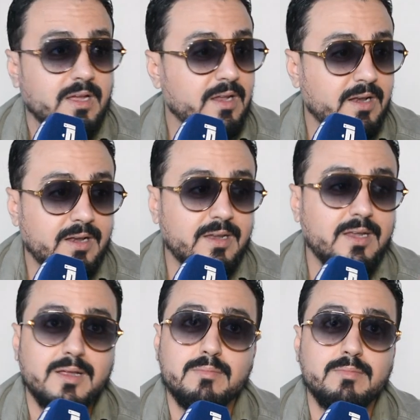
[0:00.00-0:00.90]

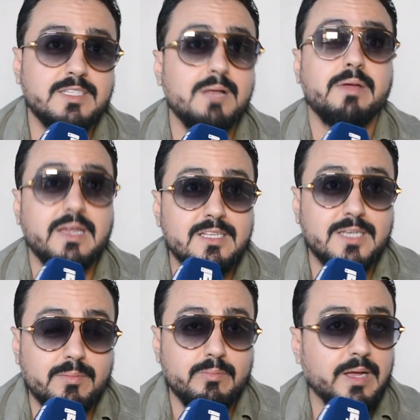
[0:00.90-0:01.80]
اللي مازال باغيين
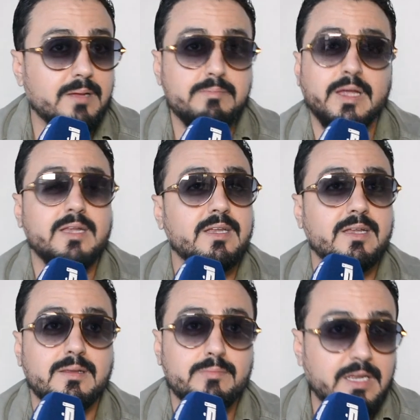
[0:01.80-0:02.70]

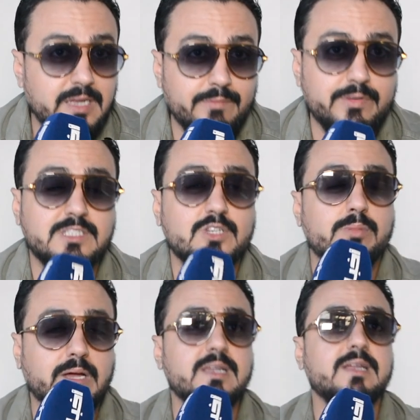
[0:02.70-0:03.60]
باغيين باغيين انفيستي
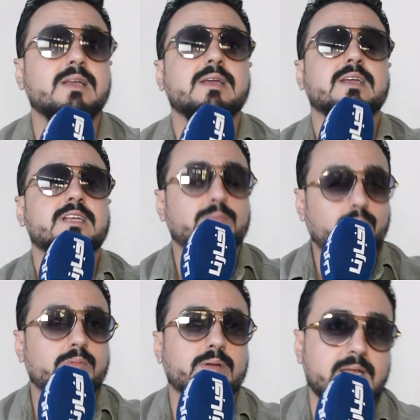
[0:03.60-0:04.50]
وباغيني
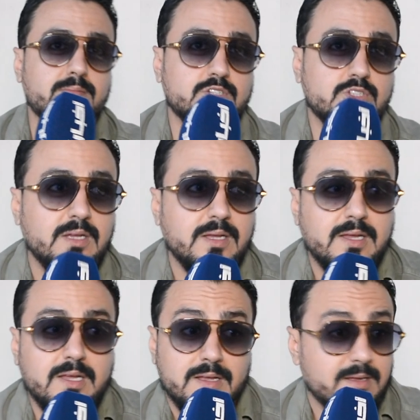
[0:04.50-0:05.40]
يتبعوا البرنامج
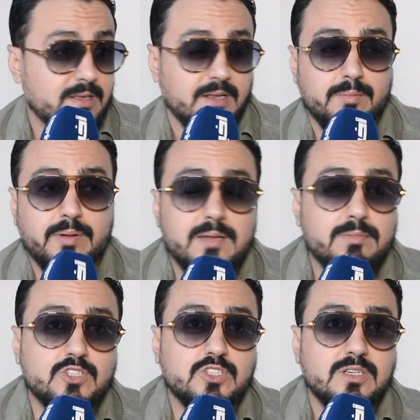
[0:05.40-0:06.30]

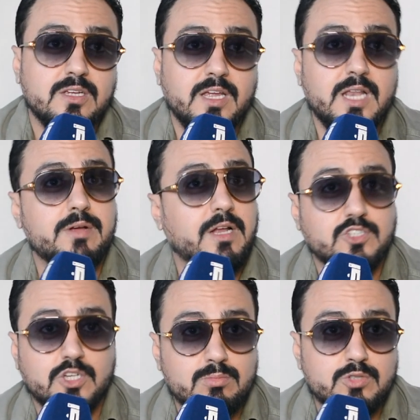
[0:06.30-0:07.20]
البرنامج الا ما
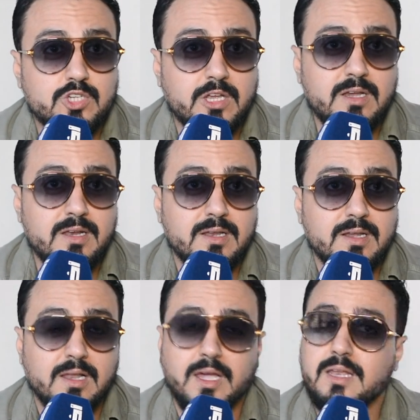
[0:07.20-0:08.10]
كانش عنده مستشيرين
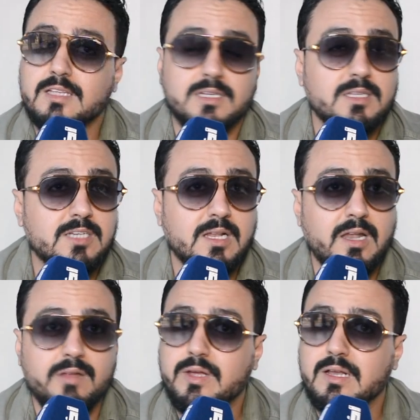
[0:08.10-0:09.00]
القناه تقدر تخلى
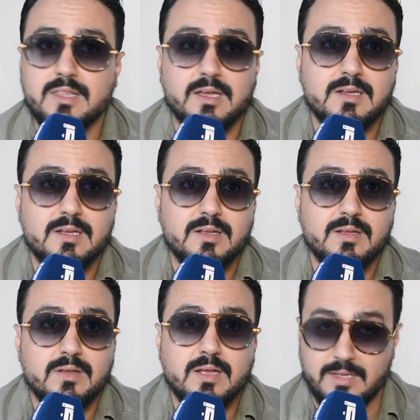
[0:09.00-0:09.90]
عليه في اي لحظه
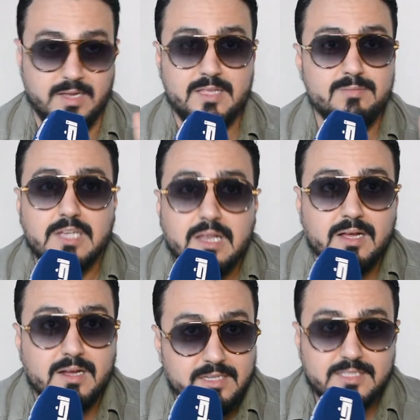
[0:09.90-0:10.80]
آه، هذه
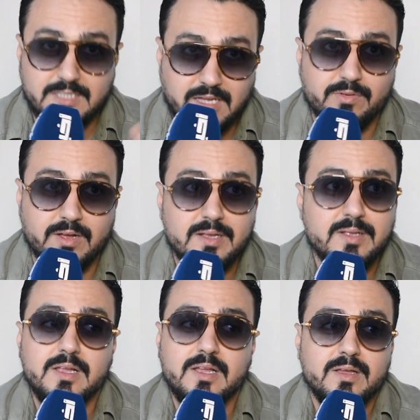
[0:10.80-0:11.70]
مساله خصك تعرفها
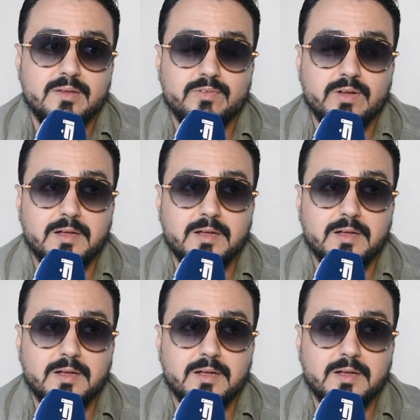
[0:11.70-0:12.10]
ف